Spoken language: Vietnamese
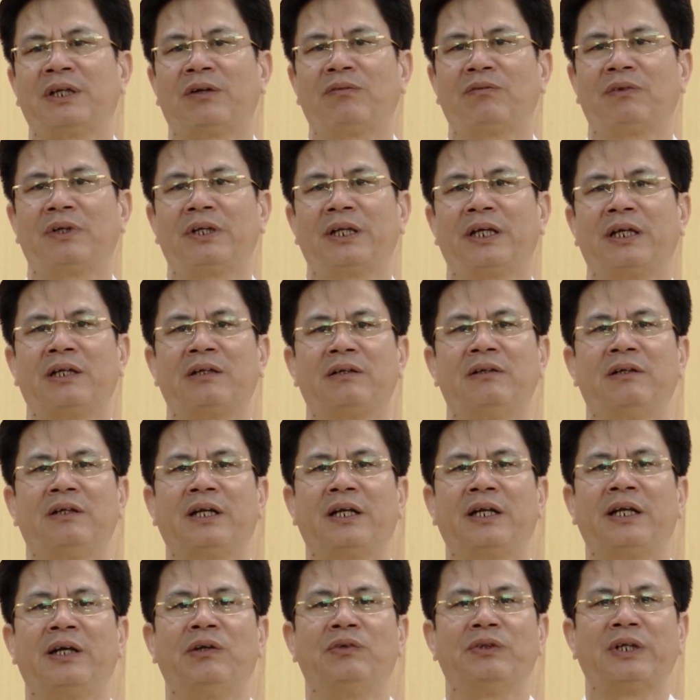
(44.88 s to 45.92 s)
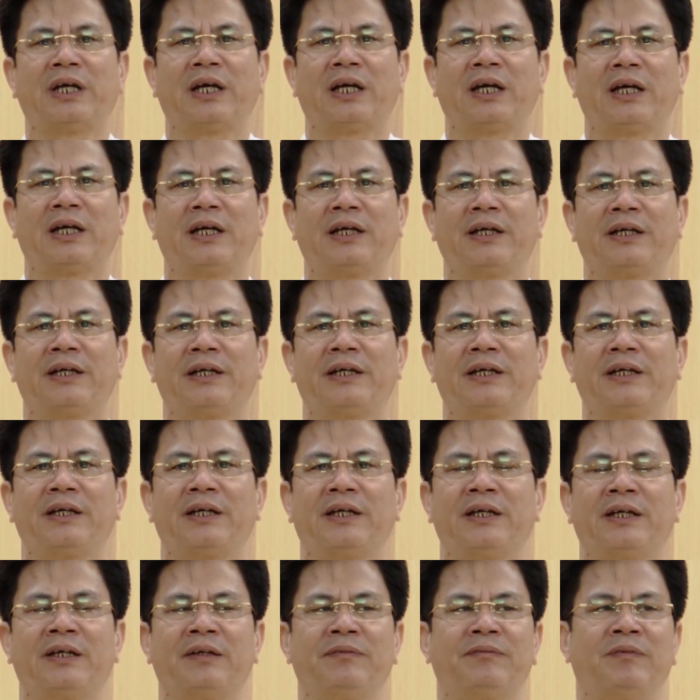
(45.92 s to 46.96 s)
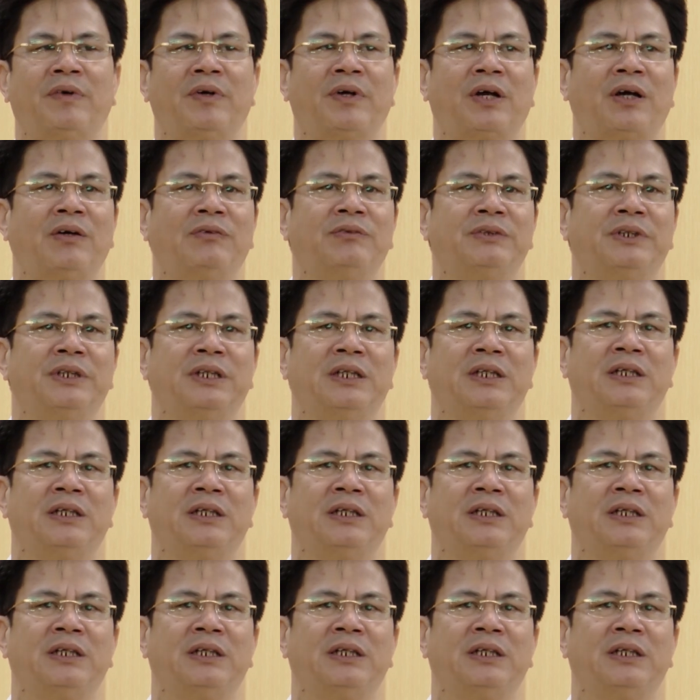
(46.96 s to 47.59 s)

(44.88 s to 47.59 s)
nội dung của nghị quyết, chương trình hành động của Tỉnh ủy